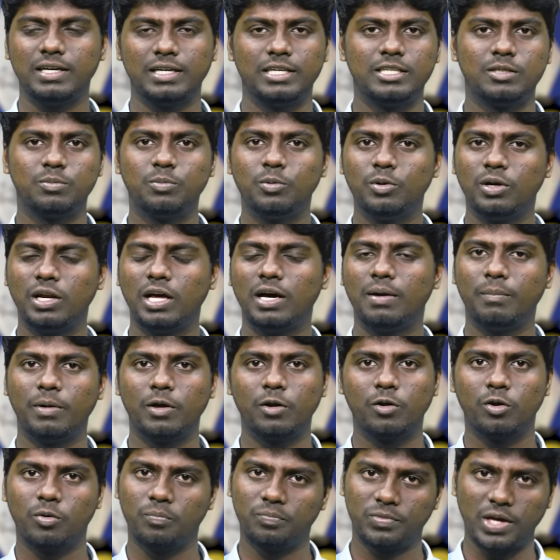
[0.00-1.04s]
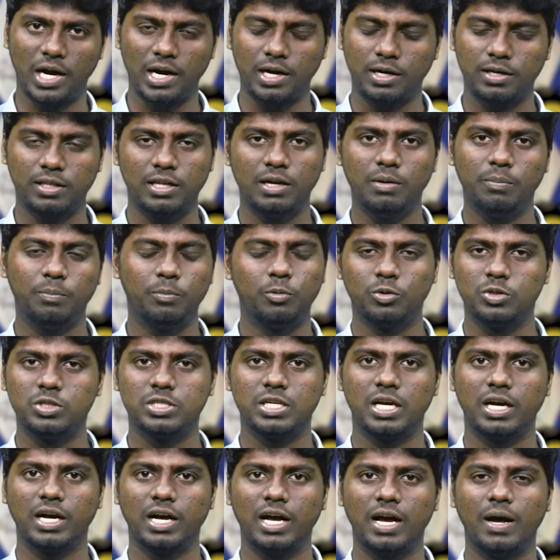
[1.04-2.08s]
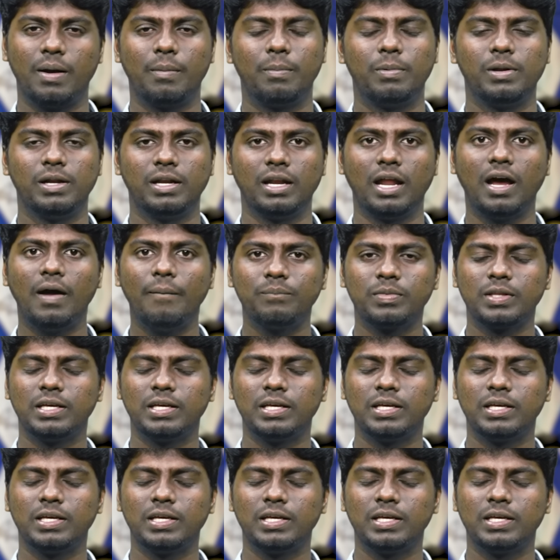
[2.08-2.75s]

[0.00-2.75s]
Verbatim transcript: ஹெஸ்புல்லா மறுபடியும் தாக்குதல் புரிஞ்சாங்க அப்படின்னா